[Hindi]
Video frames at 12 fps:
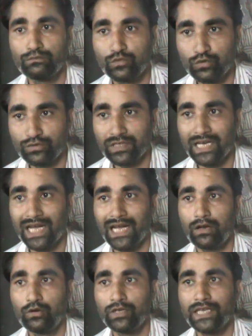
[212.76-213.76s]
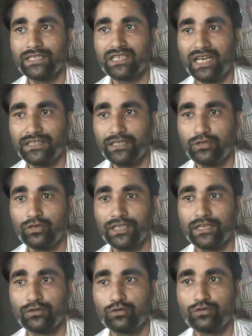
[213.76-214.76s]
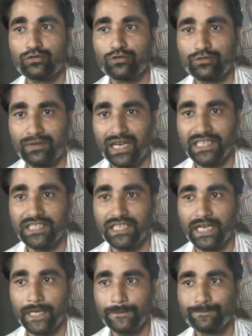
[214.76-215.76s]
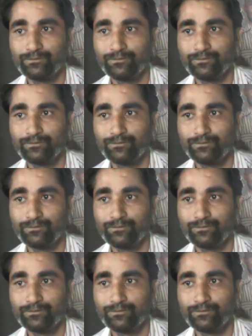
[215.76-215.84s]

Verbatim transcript: दूसरा उनके साथी जो एक संतोष कुशवाहा जी है